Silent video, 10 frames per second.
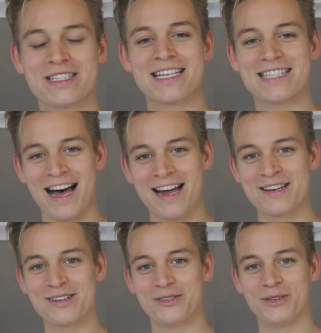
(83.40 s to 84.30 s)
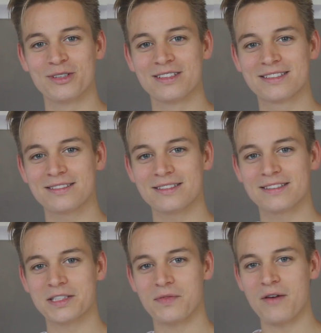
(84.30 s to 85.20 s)
uns jetzt an und
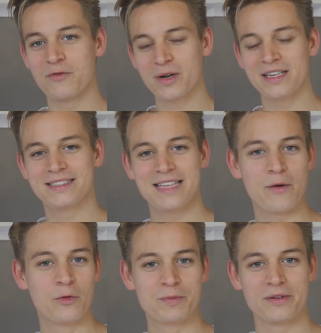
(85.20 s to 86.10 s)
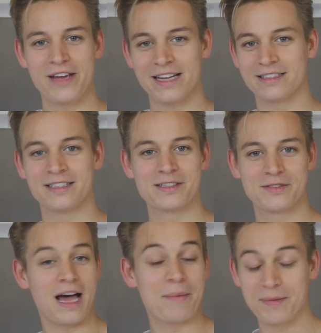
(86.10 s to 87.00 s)
äh, das war wirklich sehr gut bewertet und
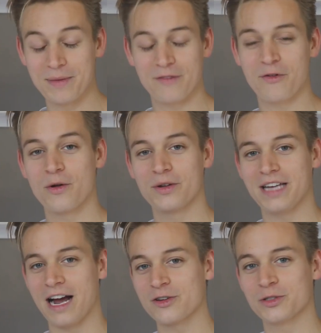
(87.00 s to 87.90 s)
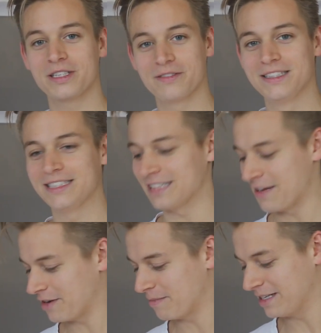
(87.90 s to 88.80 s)
das habe ich mir davor noch nicht angeschaut. Ich will es jetzt
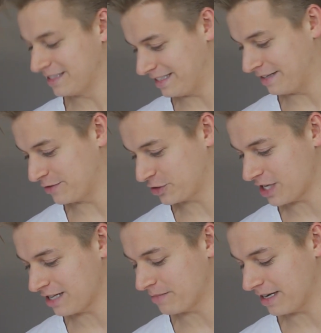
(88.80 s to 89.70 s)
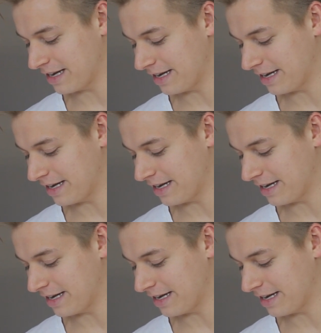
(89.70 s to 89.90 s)
einfach mal sehen. Wir starten mal